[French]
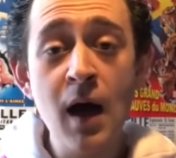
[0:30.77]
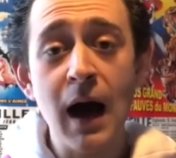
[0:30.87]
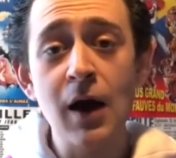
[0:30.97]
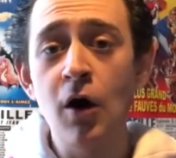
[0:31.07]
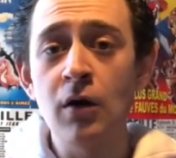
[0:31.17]

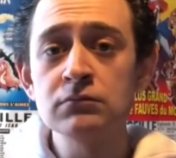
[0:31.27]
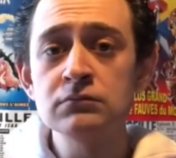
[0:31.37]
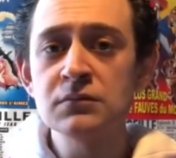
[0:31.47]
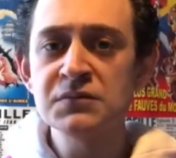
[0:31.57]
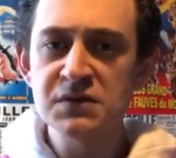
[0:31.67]
Alors,
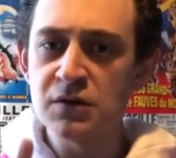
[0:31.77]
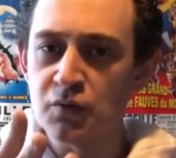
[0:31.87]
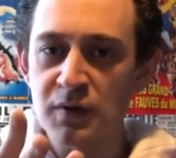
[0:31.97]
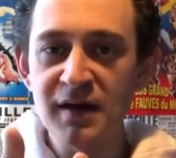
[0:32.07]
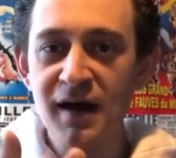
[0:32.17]
si
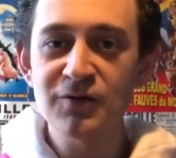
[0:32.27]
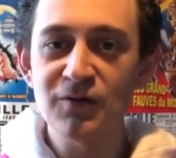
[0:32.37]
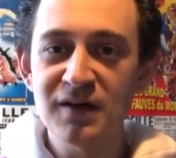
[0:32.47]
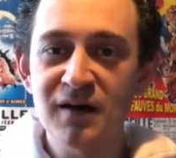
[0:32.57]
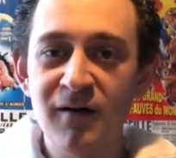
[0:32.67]
tu es là
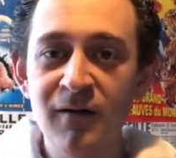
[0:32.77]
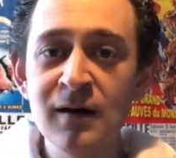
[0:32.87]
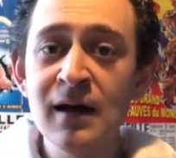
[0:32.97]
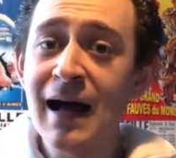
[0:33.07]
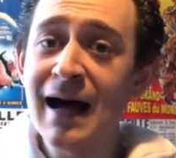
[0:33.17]
ton écran,
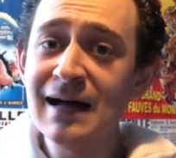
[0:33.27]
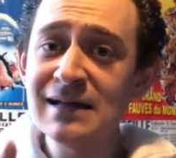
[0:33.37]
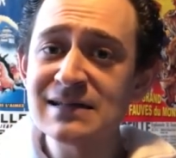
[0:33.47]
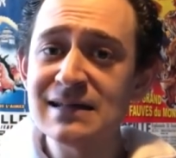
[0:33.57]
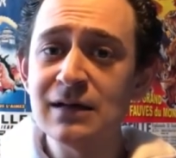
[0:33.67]

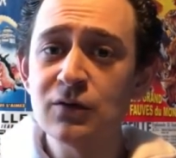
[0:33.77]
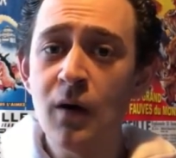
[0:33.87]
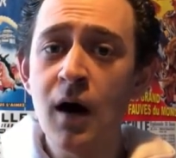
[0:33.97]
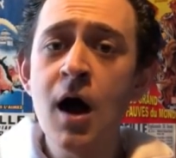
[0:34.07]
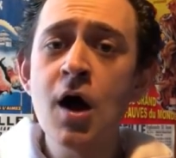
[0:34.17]

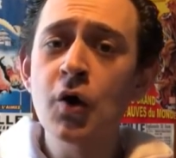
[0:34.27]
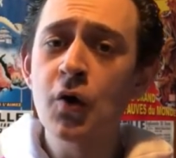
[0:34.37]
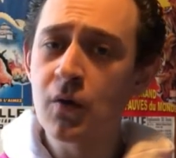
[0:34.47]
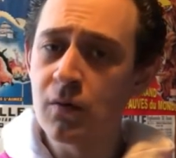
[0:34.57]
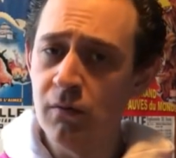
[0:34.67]
installe-toi
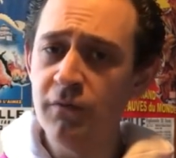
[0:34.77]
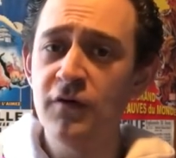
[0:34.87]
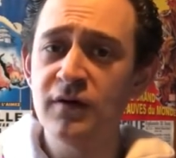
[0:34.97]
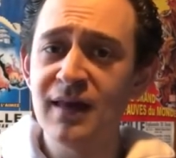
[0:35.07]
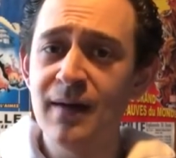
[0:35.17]

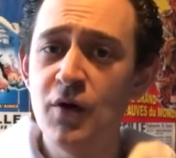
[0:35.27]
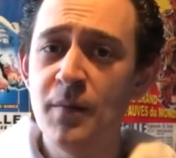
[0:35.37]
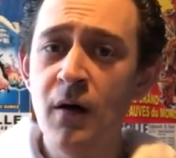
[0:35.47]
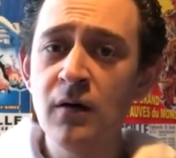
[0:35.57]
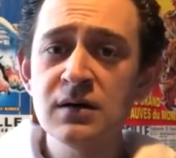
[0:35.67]

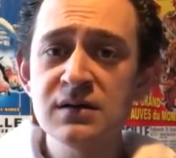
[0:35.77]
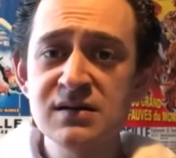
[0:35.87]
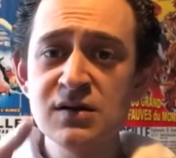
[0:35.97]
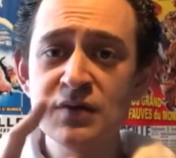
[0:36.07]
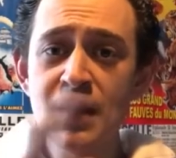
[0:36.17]
confortablement.
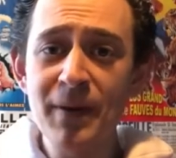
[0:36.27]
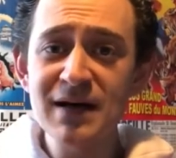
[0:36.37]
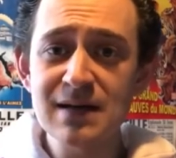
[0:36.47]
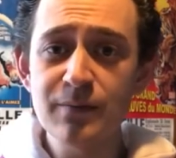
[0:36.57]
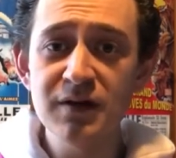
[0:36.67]
Si tu n'es
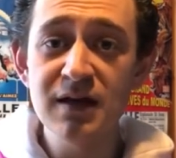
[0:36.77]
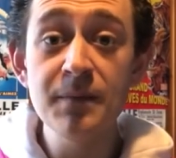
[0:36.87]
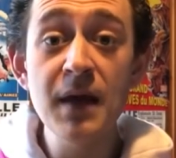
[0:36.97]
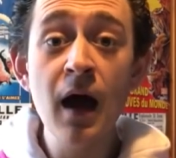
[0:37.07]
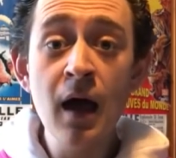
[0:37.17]
pas abonné, eh
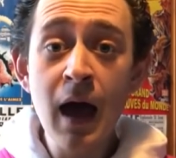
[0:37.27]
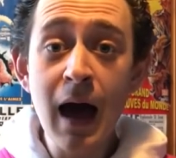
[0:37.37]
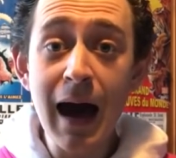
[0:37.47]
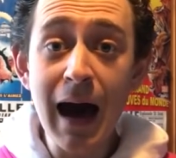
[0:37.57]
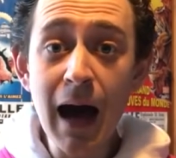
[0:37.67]
bien,
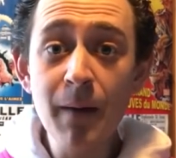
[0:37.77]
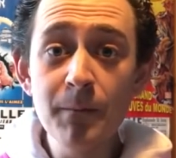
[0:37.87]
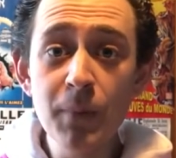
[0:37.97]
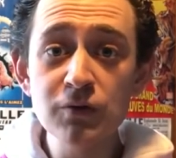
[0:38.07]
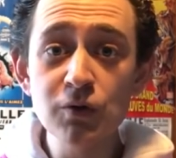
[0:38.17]

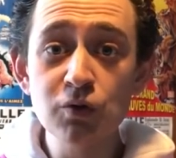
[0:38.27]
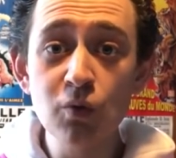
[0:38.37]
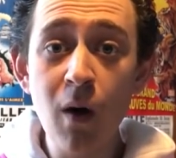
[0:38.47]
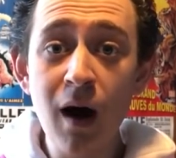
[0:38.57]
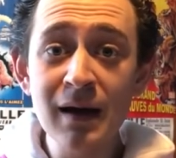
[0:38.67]

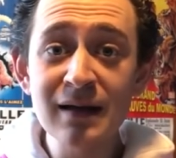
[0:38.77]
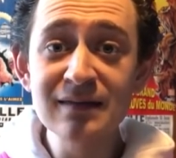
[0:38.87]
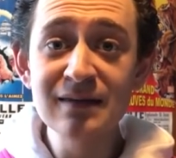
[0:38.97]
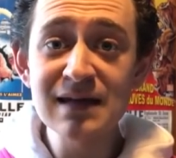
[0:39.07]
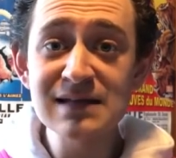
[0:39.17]
abonne-toi
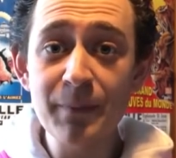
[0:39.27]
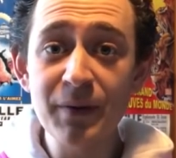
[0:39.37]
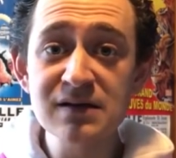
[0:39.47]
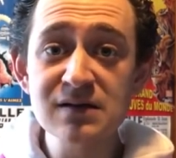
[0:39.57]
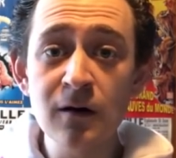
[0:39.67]
dès à
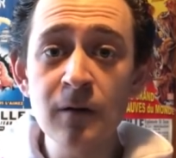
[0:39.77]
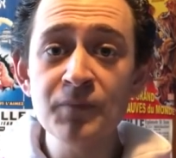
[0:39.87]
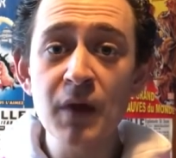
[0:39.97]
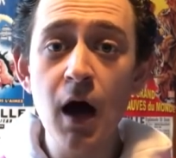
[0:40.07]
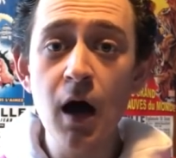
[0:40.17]

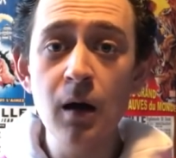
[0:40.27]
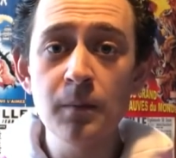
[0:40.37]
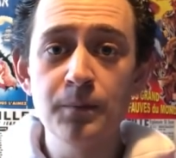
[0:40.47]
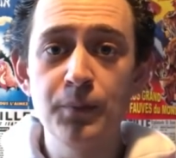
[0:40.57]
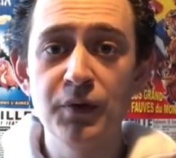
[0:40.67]
présent. Un
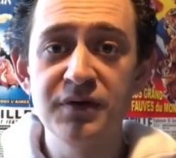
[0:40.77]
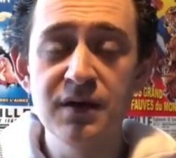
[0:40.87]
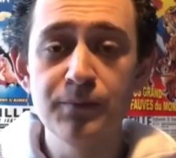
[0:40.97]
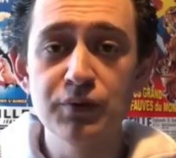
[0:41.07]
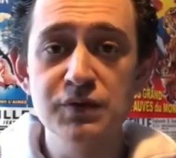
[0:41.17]

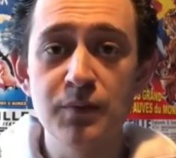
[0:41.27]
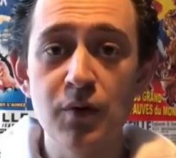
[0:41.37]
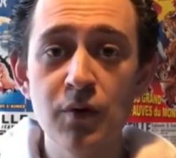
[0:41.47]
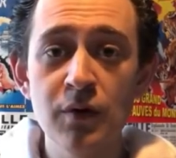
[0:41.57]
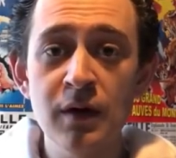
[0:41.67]
petit pouce
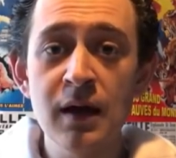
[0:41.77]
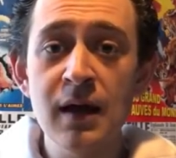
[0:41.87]
bleu.